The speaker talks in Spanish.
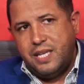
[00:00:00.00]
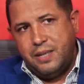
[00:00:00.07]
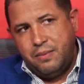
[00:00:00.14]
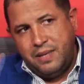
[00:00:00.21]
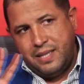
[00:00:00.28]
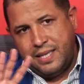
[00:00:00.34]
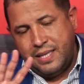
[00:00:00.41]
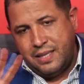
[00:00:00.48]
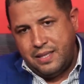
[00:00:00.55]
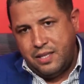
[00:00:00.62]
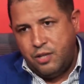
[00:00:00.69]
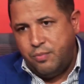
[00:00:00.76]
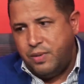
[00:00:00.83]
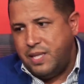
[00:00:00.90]

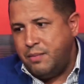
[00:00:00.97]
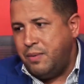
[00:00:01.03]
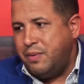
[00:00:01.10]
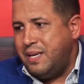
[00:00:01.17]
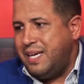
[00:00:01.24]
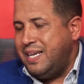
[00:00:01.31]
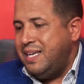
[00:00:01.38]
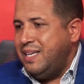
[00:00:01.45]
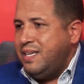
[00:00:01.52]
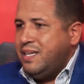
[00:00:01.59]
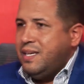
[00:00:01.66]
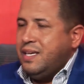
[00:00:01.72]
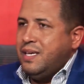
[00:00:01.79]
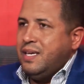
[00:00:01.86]
televidentes no podemos hablarle
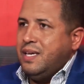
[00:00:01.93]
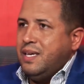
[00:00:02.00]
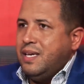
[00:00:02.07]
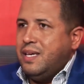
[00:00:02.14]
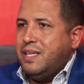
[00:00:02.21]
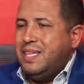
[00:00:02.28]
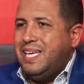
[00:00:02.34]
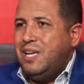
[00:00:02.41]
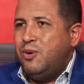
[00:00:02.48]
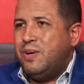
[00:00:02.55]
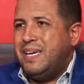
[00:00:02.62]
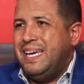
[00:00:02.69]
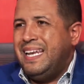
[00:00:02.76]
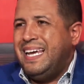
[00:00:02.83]
de
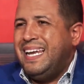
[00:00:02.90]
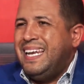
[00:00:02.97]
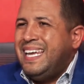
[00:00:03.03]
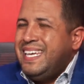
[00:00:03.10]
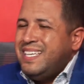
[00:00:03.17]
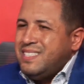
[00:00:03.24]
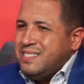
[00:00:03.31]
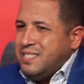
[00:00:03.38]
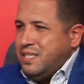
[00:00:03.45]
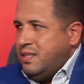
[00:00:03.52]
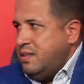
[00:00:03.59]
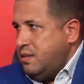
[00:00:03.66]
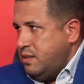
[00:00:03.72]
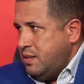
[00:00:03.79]
lo que es la ley en sí,